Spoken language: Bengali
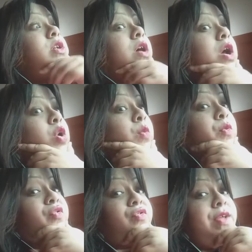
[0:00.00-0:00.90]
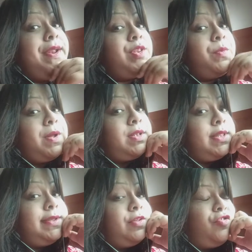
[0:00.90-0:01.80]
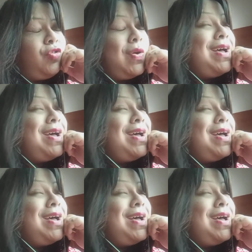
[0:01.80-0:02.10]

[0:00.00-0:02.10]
কালো মোষদের এত পাত্তা দিচ্ছ